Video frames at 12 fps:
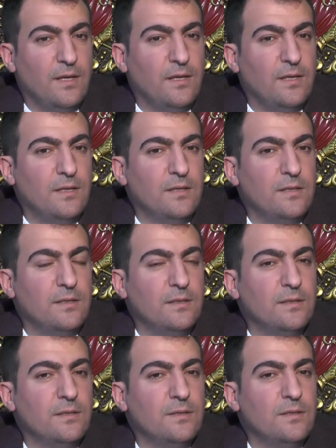
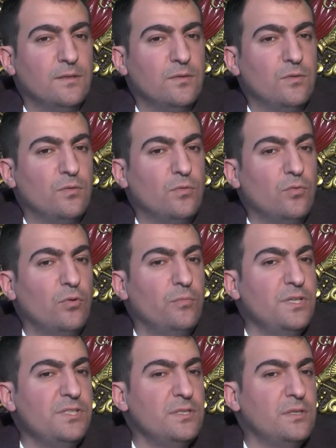Ee,
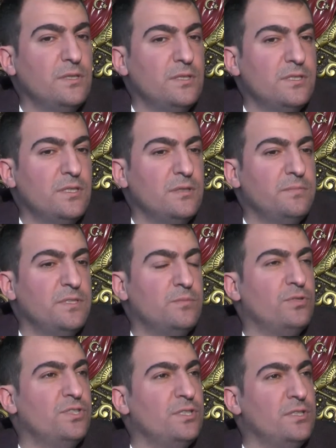15 yıldır işte biz
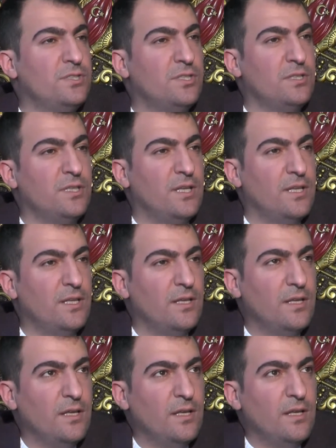bu işin içinde
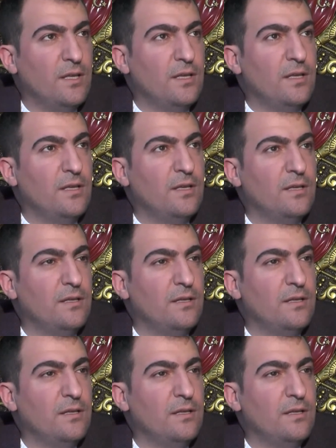e,